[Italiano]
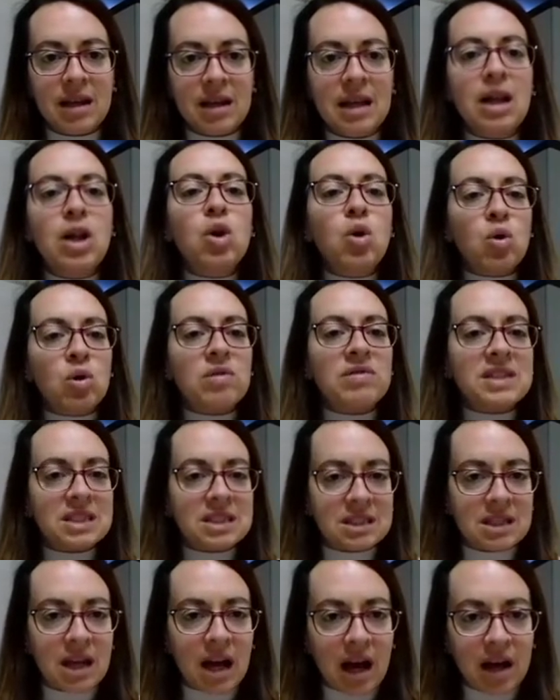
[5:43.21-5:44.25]
il loro
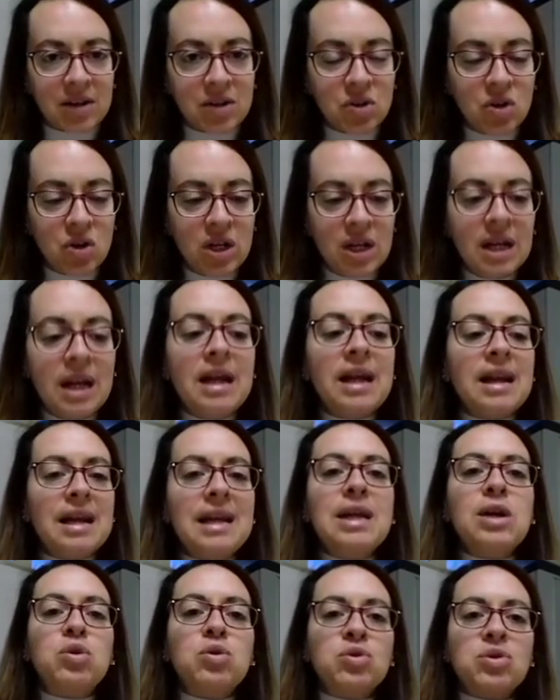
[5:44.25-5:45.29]
vestiario
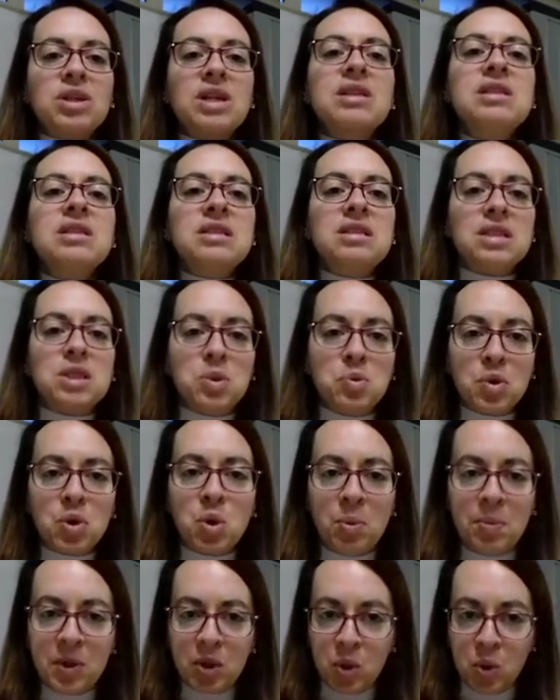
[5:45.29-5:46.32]
li contraddistingue
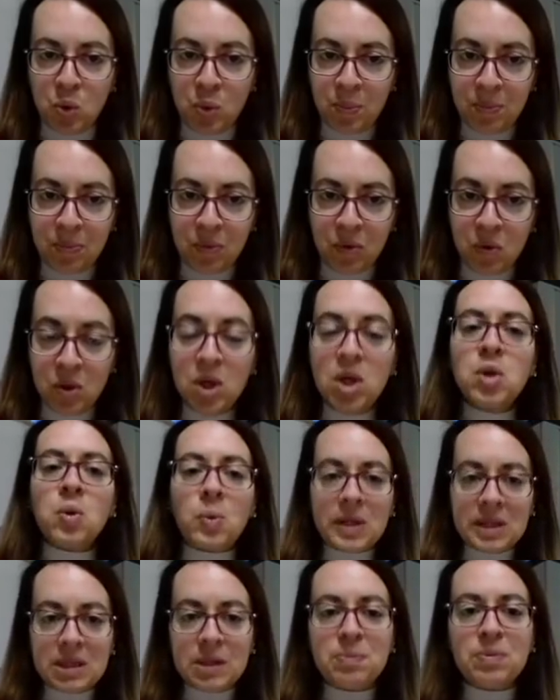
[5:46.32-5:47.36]
come gruppo.
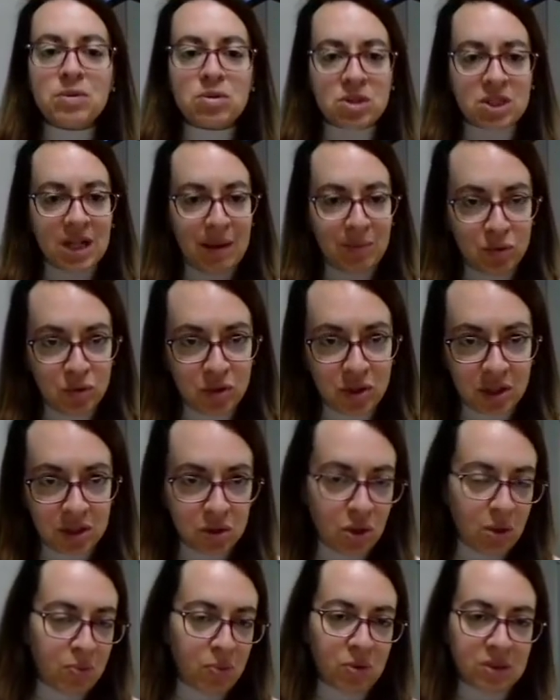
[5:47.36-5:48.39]
Quindi possiamo
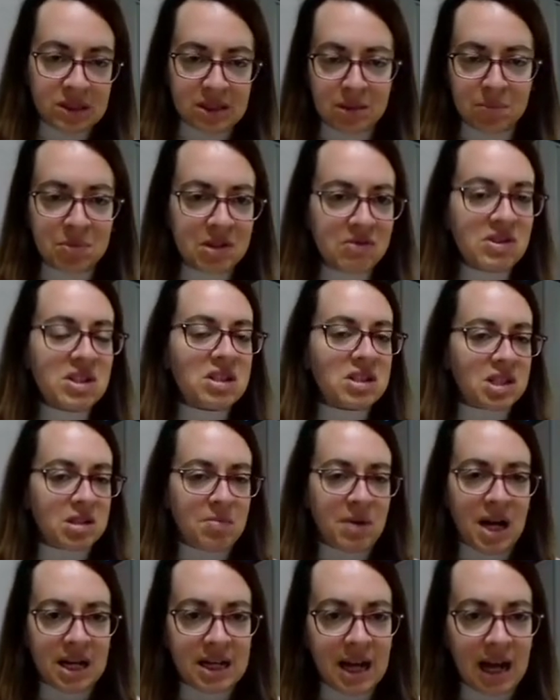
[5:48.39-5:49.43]
dire, dopo questa
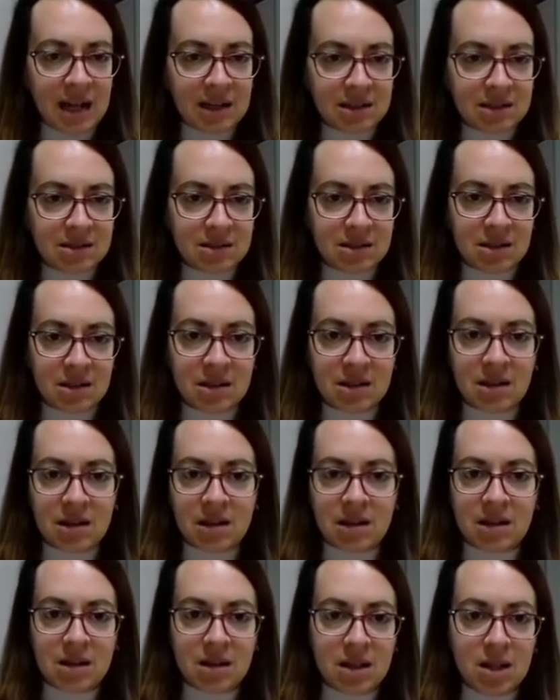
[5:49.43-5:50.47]
brevissima analisi
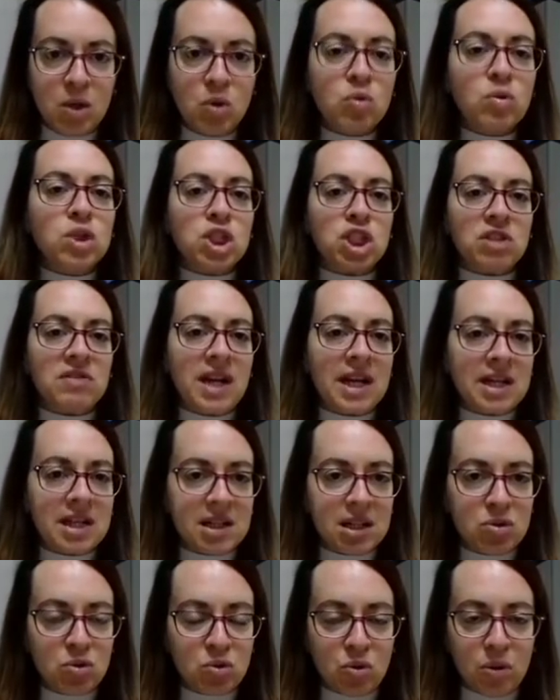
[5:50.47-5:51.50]
eh, in cui ci viene
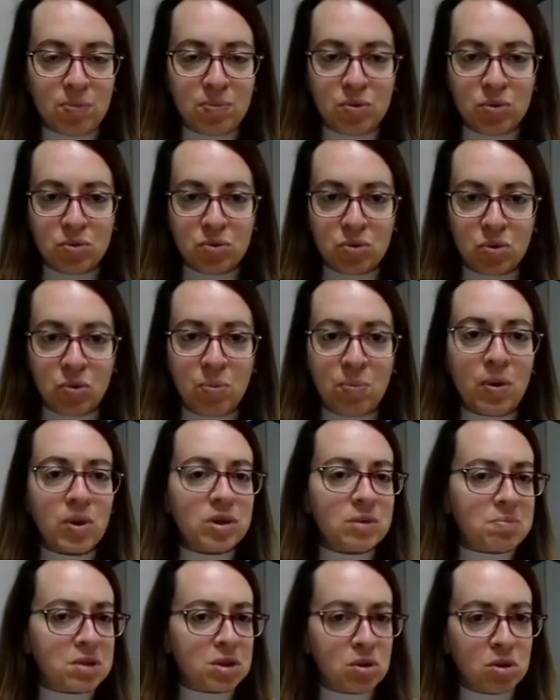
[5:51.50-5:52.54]
in aiuto appunto un po'
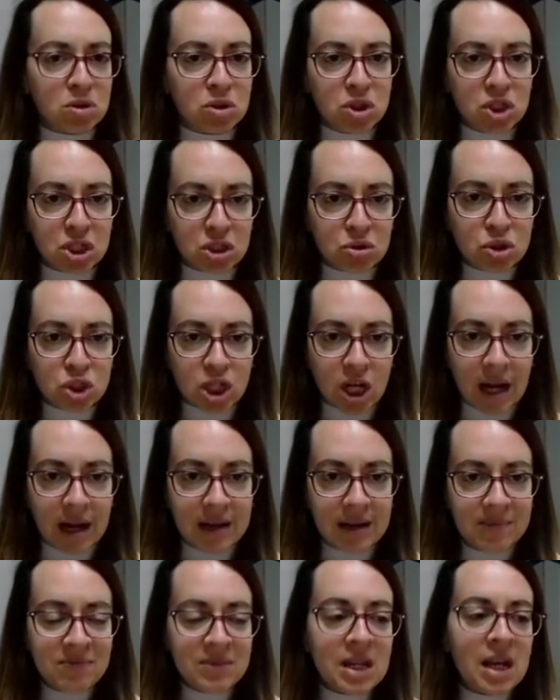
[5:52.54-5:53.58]
di psicologia
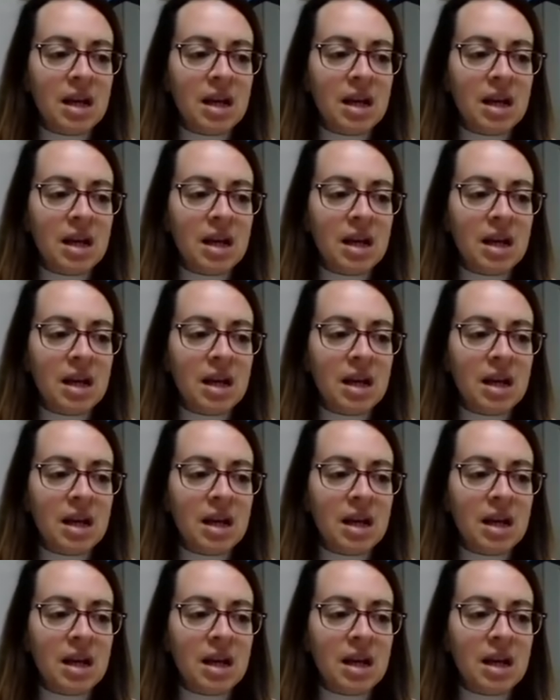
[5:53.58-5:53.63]
sociale,